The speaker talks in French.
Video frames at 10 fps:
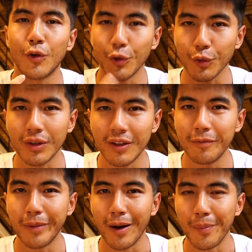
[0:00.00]
constructive
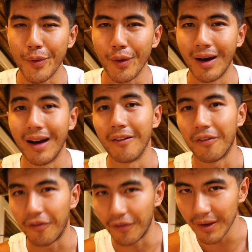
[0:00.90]
par rapport à un
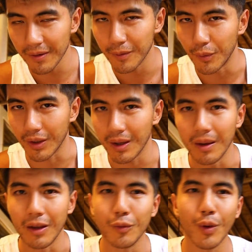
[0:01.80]
fait,
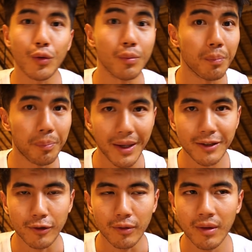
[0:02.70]
et non à une
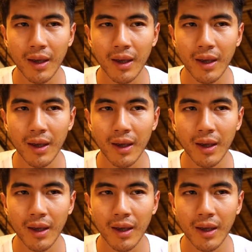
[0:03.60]
personne.